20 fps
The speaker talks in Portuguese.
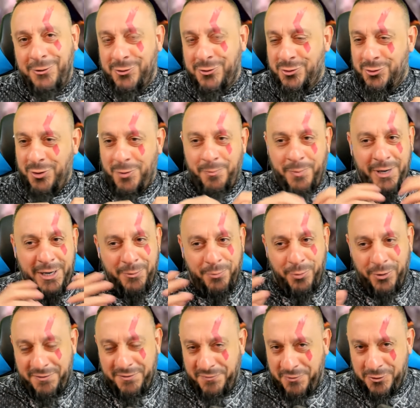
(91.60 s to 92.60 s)
só para ele,
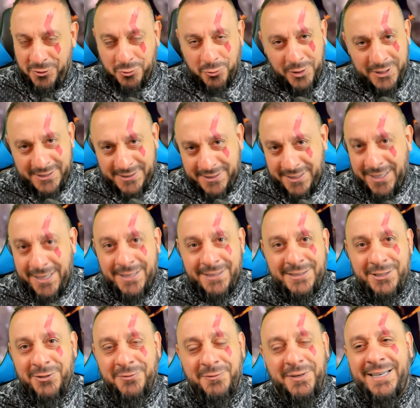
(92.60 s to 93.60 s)
porque afinal de contas,
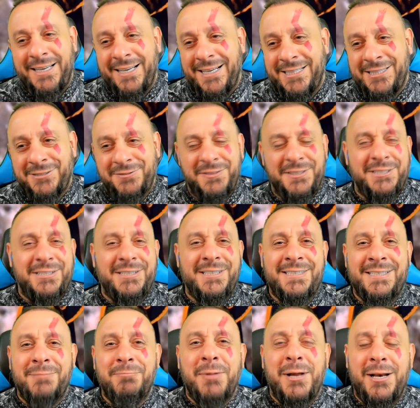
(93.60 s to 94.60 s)
você não vai querer dividir
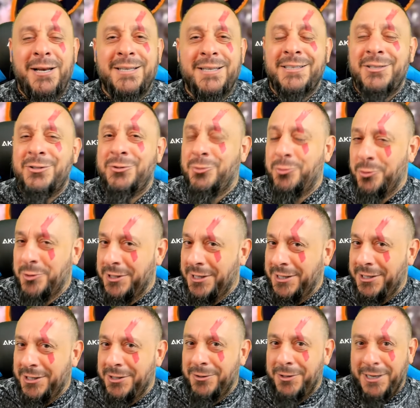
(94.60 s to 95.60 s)
essa beleza toda
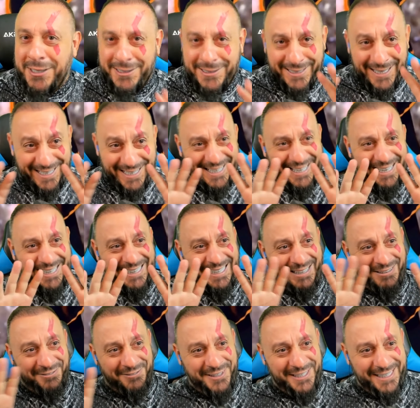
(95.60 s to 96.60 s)
aí na, naquela
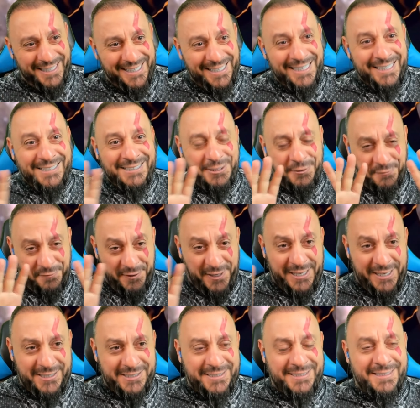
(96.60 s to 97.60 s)
TV de
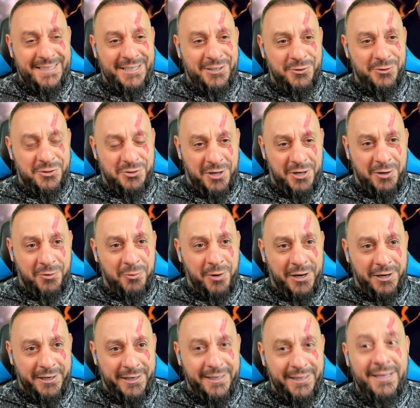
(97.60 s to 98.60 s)
frente que seria o seu
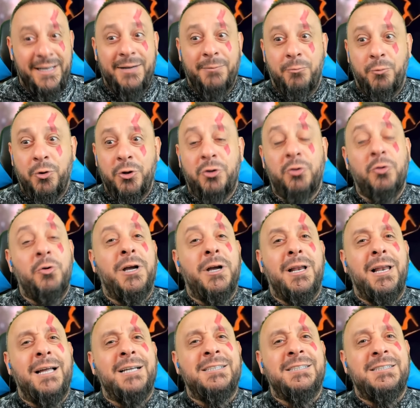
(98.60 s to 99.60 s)
aquário, né? Muito
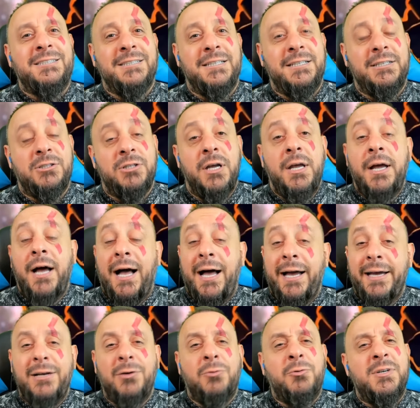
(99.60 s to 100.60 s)
relaxante.
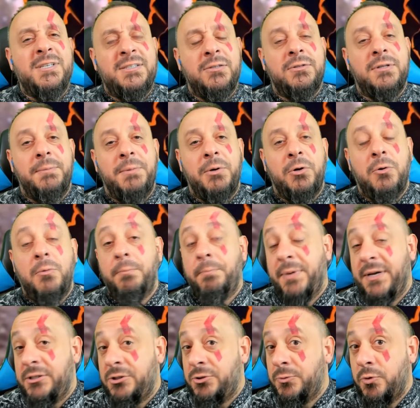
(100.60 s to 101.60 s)
Ah, ele é conhecido também como
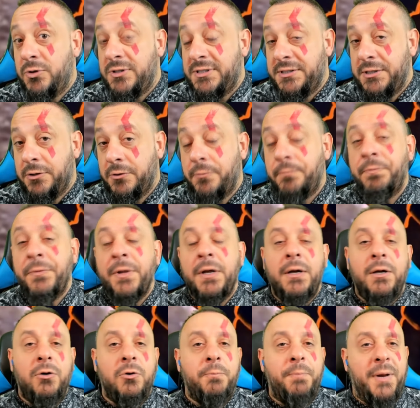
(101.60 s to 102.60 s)
peixe morcego.
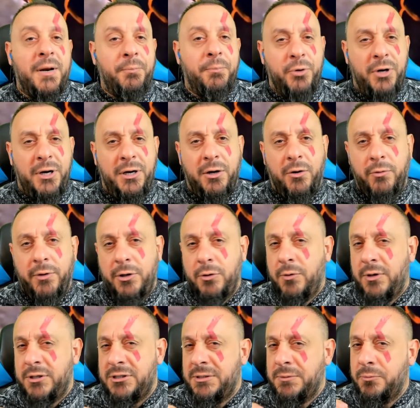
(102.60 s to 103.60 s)
E não para por aí não, ele
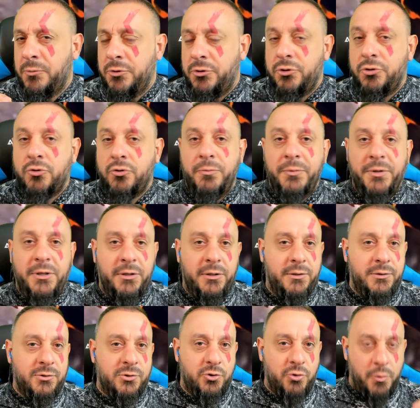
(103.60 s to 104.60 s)
gosta muito de
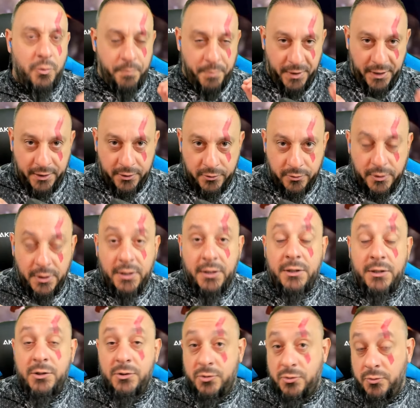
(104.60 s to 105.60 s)
comer zooplâncton.
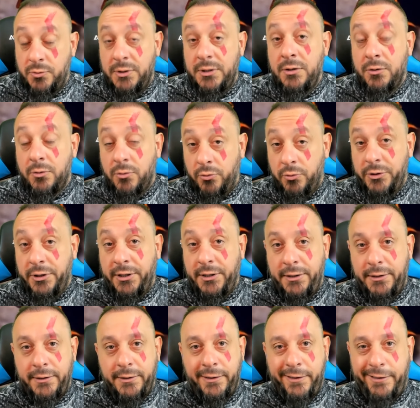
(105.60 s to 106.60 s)
Isso inclui
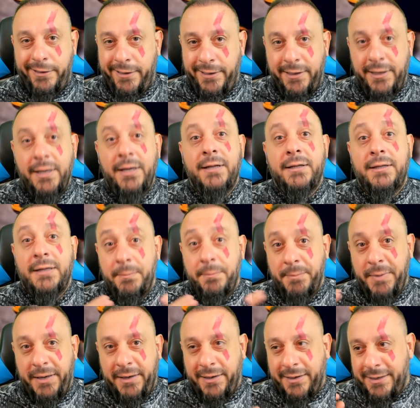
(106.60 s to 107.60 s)
aí é,
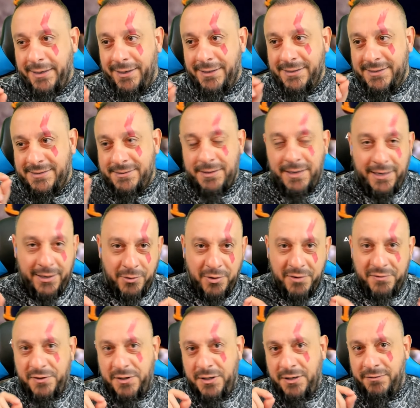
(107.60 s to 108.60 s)
também aquelas
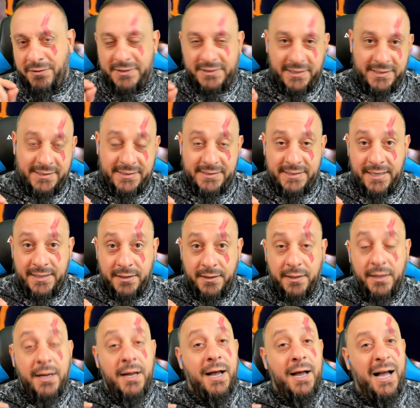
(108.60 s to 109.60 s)
água-vivas, etc.
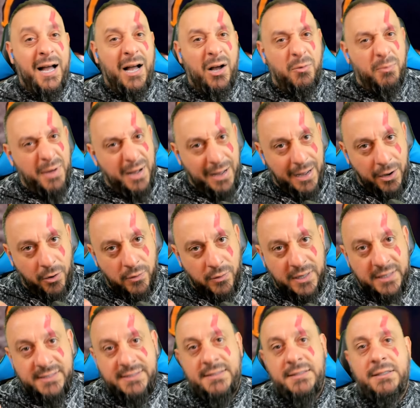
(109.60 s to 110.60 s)
Ah, uma
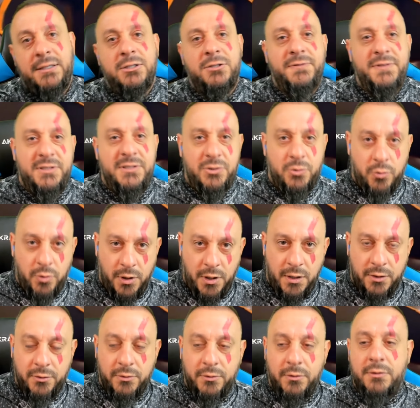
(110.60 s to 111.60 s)
algazinha de vez em em
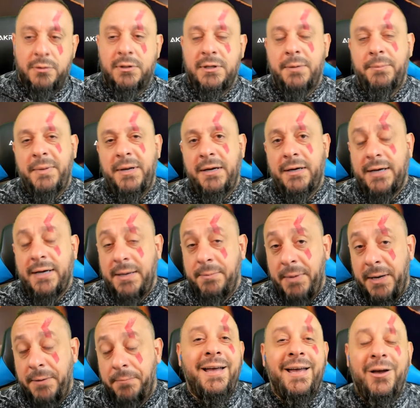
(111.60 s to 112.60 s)
quando também cai
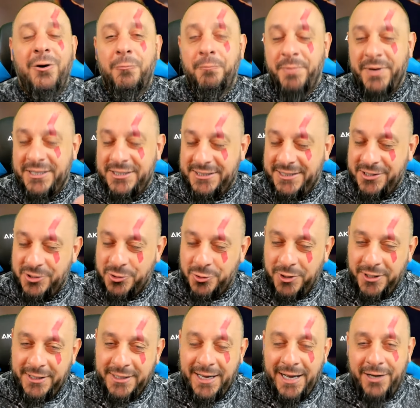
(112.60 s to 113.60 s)
bem. É um peixe que é
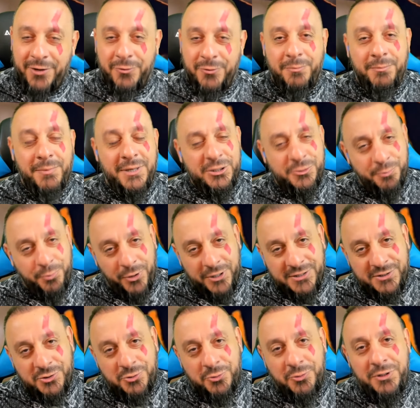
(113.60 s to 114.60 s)
solitário, mas
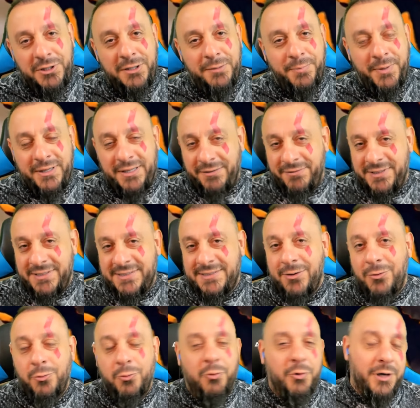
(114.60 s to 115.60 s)
pode se unir para atravessar
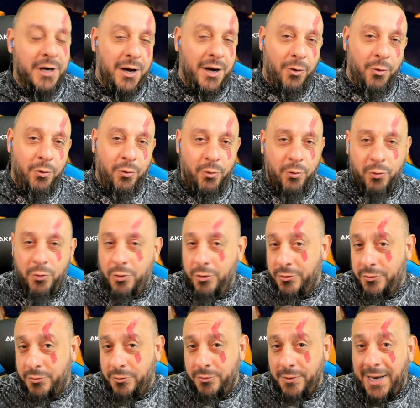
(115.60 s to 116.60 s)
um coral ou
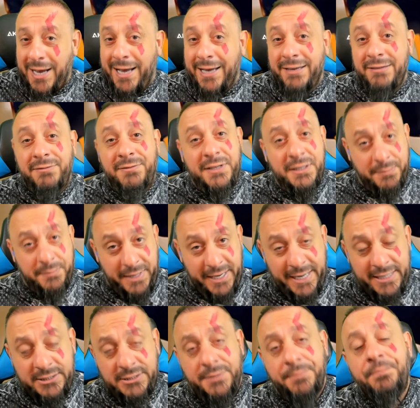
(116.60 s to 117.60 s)
outro. Ah, e vira e
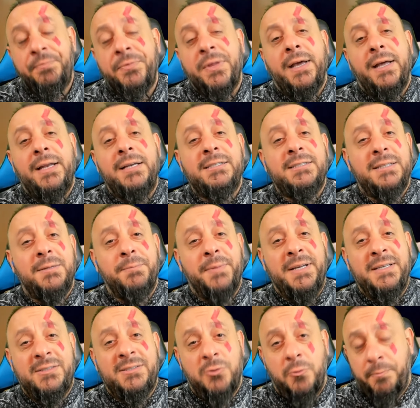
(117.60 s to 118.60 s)
mexe, eles
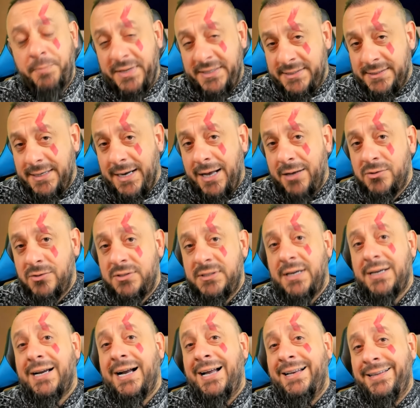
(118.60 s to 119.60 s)
também são pescados e
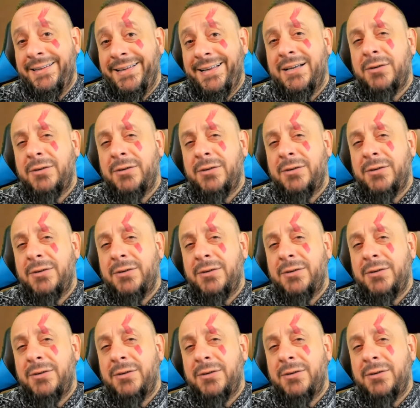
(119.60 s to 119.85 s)
a carne dele é